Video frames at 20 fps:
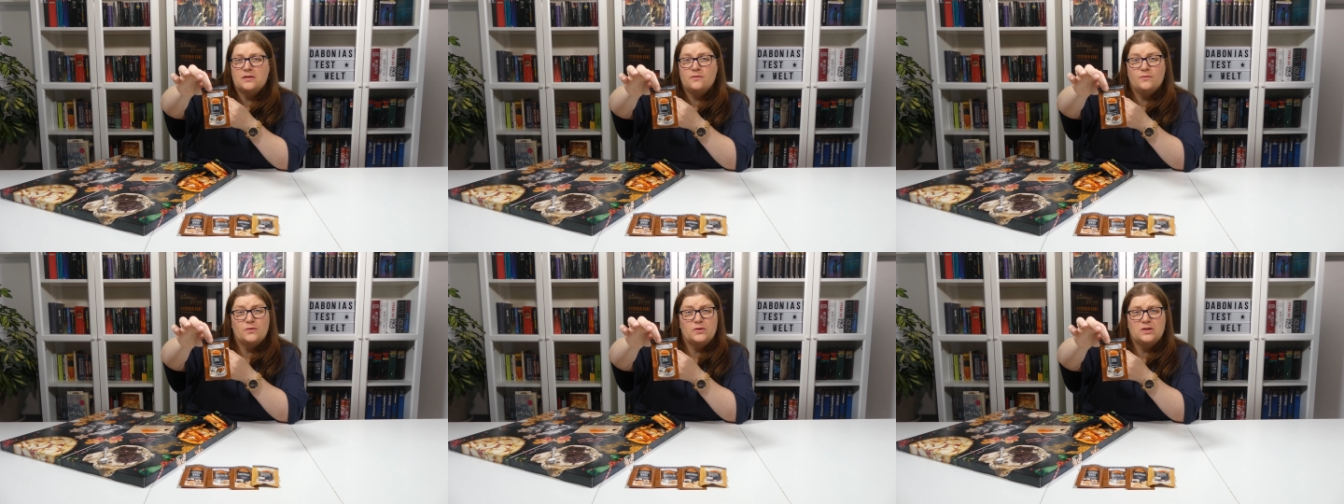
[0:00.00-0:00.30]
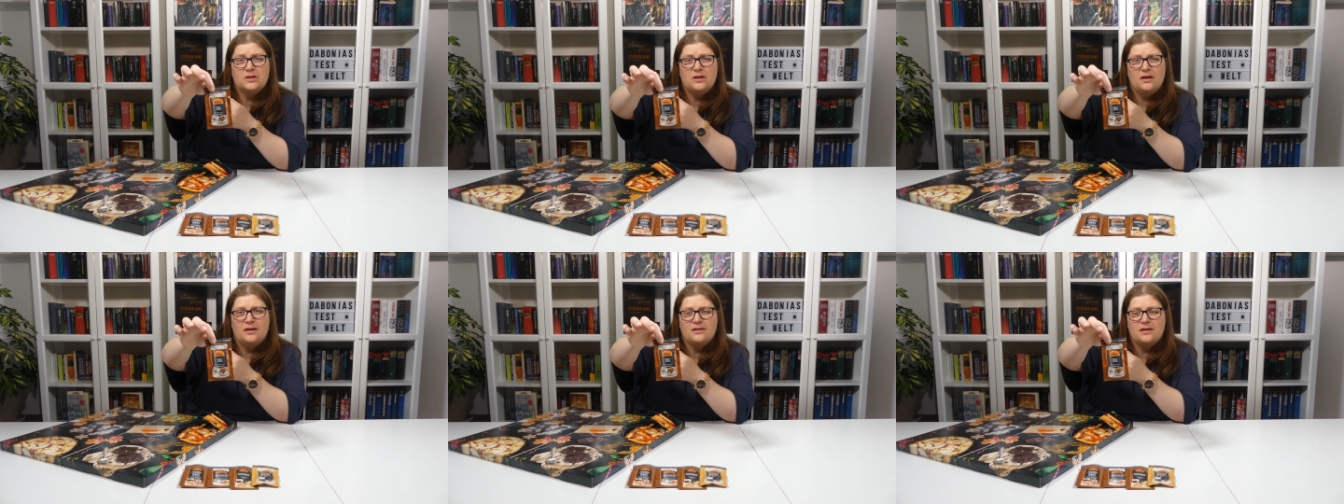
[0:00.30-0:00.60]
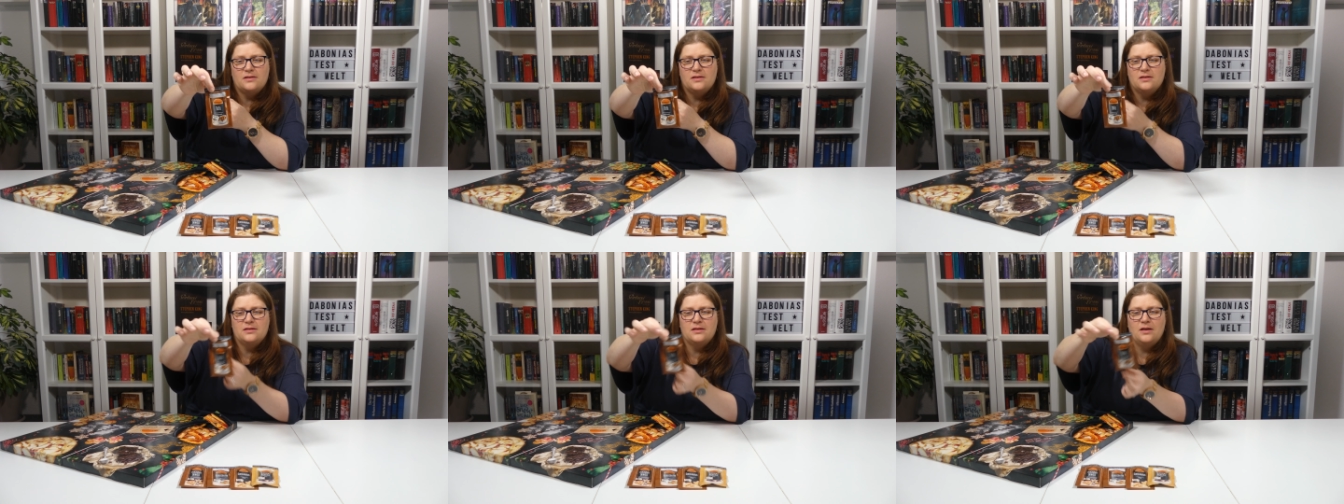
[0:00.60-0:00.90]
Ich wusste gar nicht,
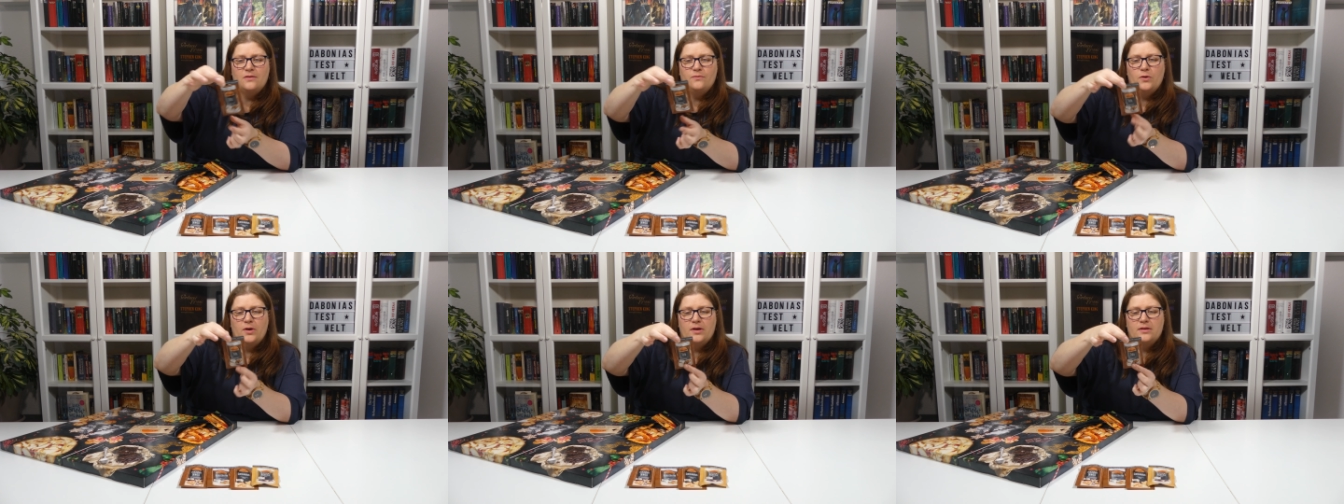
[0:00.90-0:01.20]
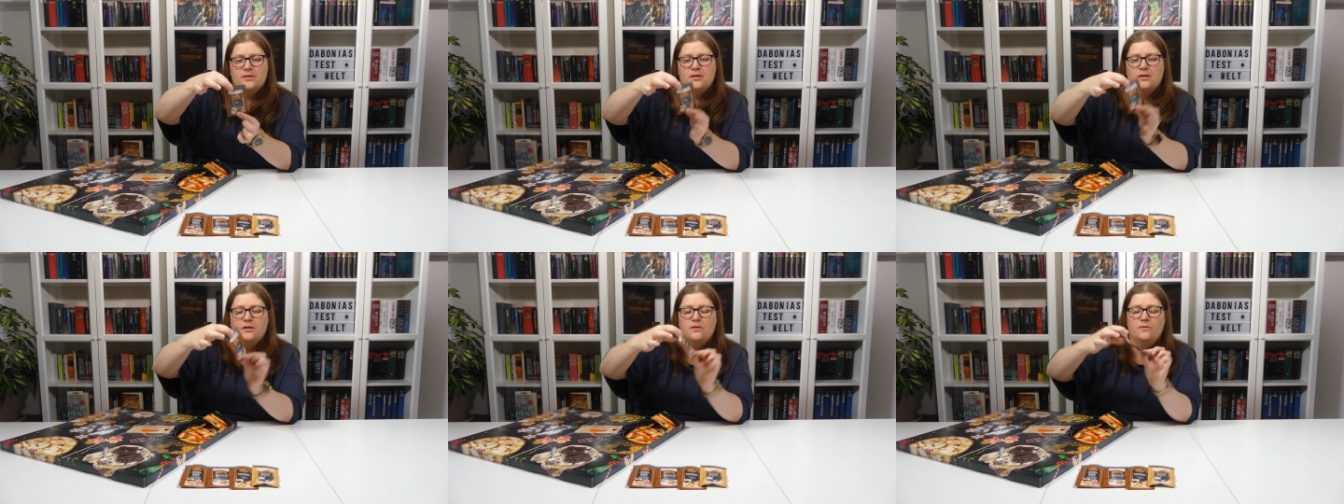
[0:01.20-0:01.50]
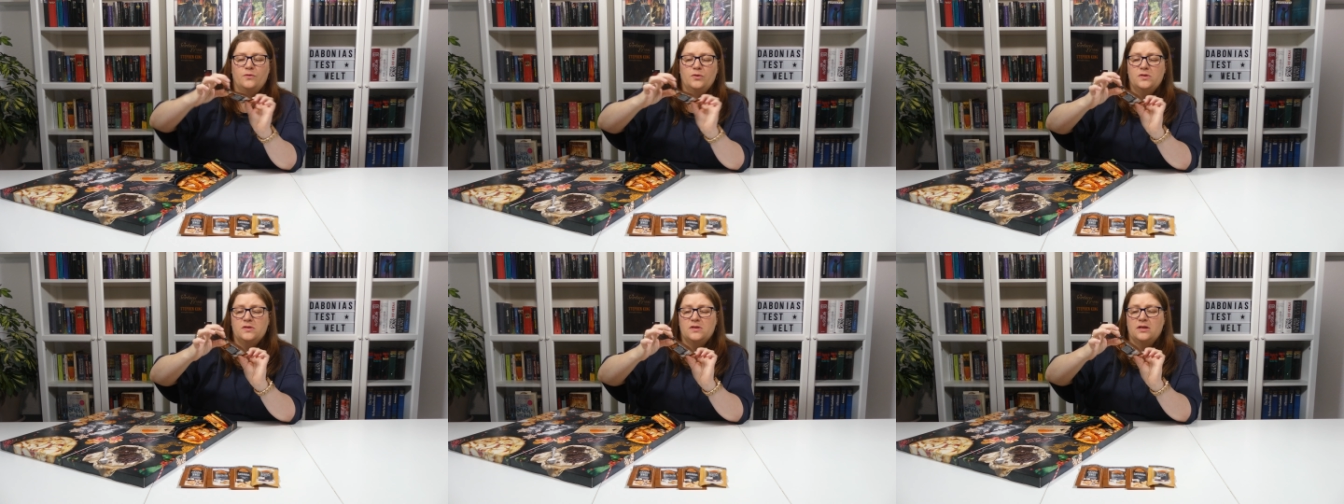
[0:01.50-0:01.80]
dass es dafür extra
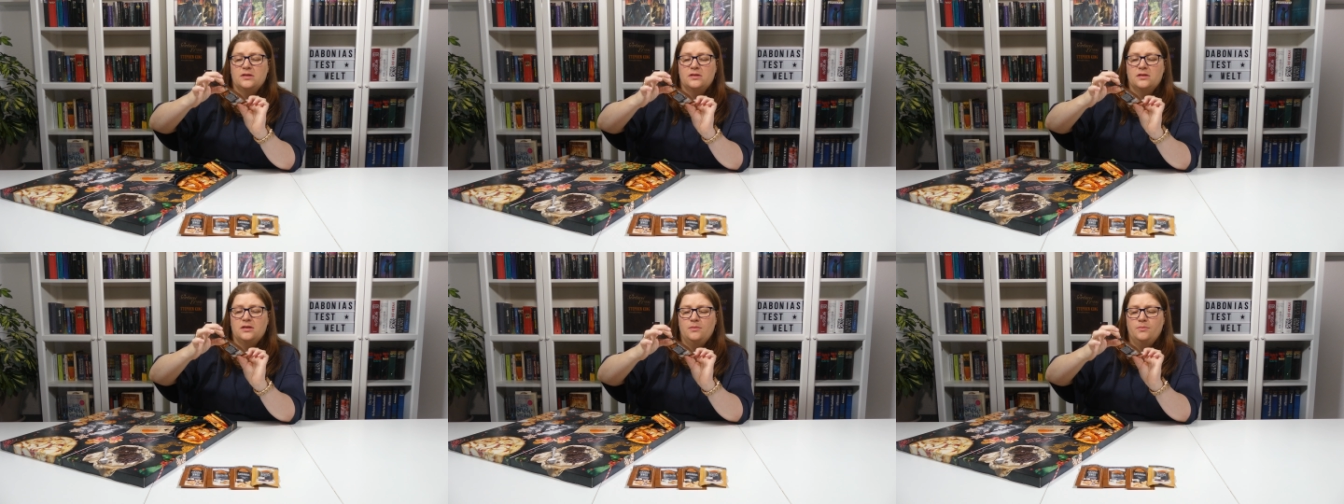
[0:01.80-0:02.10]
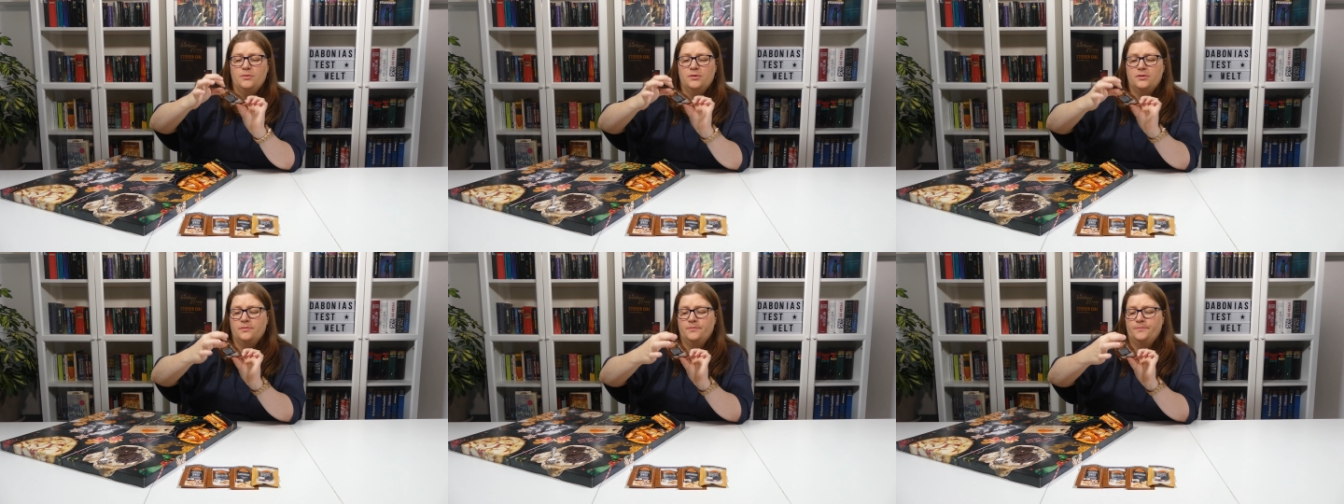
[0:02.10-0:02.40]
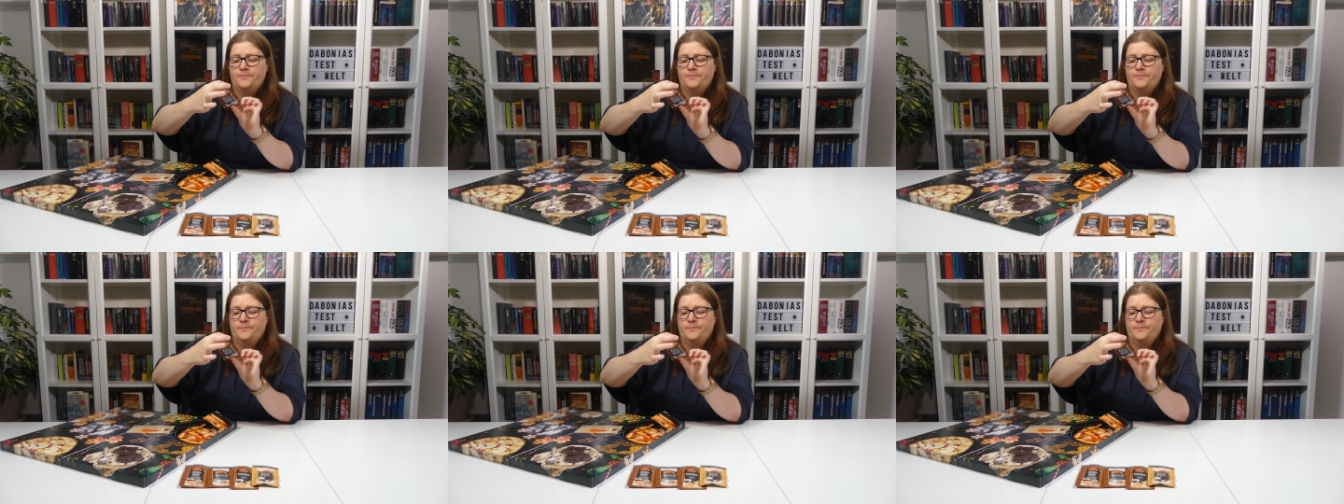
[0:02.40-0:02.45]
Gewürzsalz gibt.